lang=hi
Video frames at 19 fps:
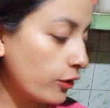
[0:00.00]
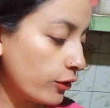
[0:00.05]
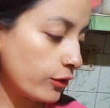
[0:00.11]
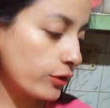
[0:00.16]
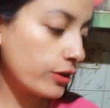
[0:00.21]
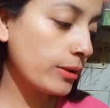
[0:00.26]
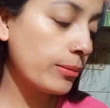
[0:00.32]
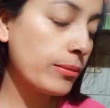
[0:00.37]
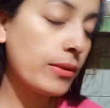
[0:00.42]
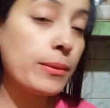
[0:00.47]

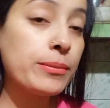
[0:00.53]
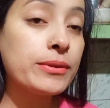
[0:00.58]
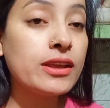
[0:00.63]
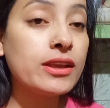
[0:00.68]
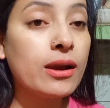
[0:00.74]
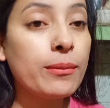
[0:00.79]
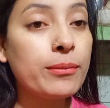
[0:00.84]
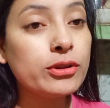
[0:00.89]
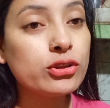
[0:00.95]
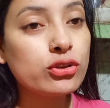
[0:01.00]
और मैं भी
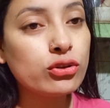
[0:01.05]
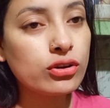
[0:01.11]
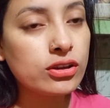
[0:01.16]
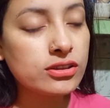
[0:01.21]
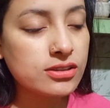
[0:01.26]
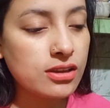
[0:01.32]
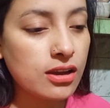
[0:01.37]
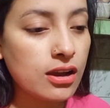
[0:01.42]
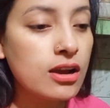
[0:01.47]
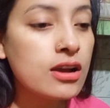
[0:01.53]
यहाँ पर थोड़ा
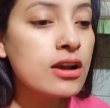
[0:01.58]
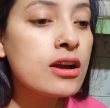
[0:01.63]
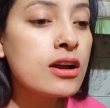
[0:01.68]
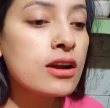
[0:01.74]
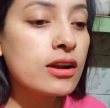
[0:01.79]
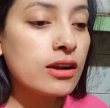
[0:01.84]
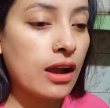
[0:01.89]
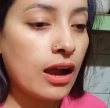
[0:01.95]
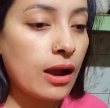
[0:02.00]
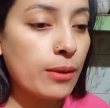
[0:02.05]
सा
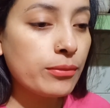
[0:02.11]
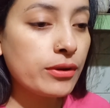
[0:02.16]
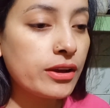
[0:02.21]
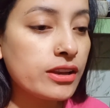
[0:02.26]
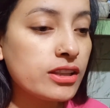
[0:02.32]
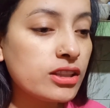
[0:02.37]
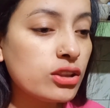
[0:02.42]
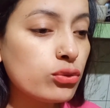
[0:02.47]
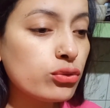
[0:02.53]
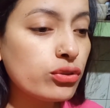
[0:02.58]
काम
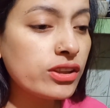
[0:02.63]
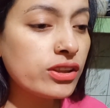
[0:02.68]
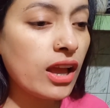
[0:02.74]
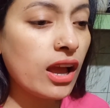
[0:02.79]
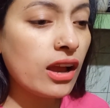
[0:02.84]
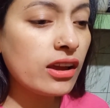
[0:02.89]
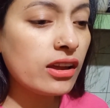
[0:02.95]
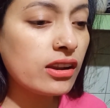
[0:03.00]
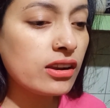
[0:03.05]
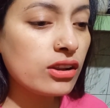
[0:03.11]
कर रही थी गुडू
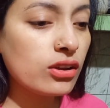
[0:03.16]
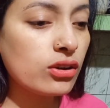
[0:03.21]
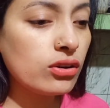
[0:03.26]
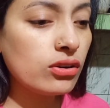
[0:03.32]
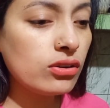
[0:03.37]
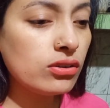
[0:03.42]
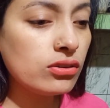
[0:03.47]
क्या कर रहे हो